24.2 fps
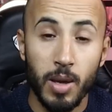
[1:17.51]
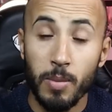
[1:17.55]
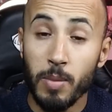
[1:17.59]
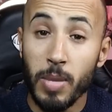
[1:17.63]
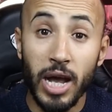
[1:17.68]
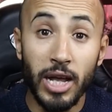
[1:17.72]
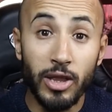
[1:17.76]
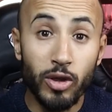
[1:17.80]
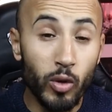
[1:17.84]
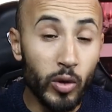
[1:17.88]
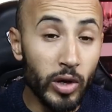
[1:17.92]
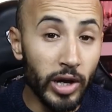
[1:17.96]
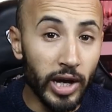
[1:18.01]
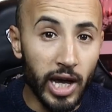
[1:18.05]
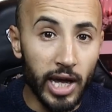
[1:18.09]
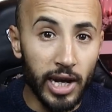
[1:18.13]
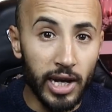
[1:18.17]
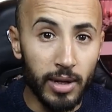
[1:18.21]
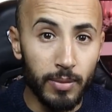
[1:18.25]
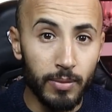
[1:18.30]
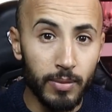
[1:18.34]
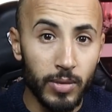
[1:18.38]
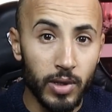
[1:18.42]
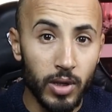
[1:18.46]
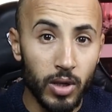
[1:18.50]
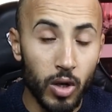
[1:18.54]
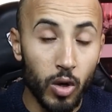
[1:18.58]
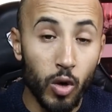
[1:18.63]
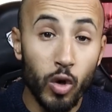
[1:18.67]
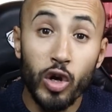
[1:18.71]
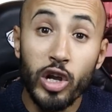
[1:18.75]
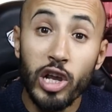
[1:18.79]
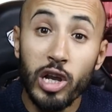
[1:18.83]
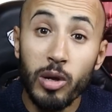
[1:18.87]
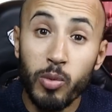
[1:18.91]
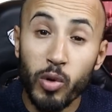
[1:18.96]
ما حدو كيقرب
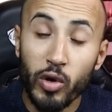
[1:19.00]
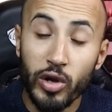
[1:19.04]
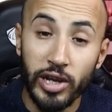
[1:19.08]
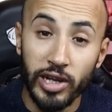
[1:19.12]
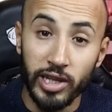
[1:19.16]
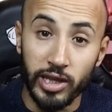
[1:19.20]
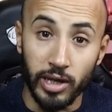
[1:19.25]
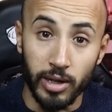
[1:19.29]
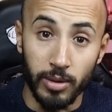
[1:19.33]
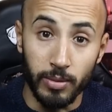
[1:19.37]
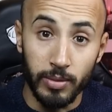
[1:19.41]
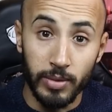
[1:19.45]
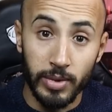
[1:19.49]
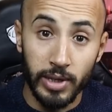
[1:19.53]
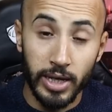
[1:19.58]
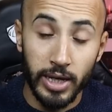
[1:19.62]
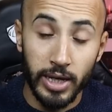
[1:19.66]
قلبو كيضرب